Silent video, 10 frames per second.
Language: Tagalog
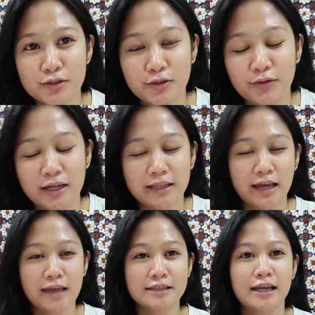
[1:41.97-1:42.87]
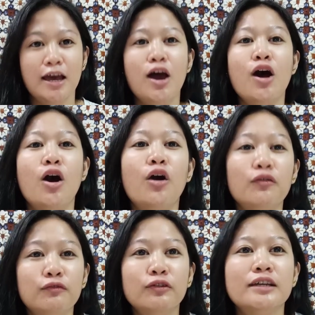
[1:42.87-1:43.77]
So, ayan guys,
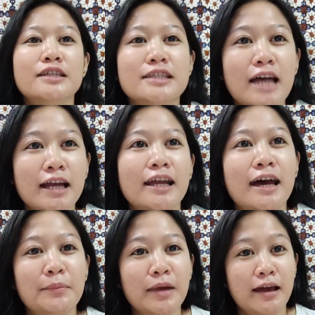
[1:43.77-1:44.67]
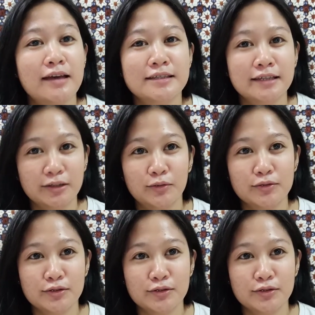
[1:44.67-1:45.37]
hopefully, sana malakas na to.